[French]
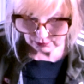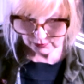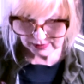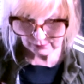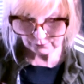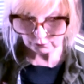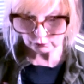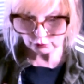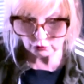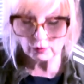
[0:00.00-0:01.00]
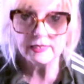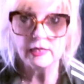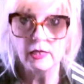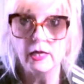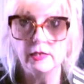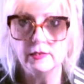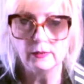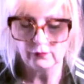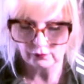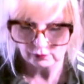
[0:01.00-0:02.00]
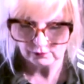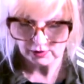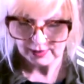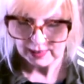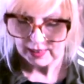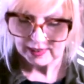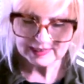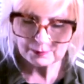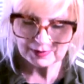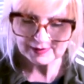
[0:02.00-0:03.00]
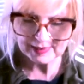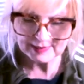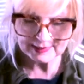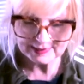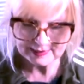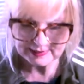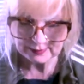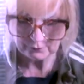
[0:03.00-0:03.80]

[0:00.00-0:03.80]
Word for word: euh, qui font du loisir créatif. C'est pas très excessif,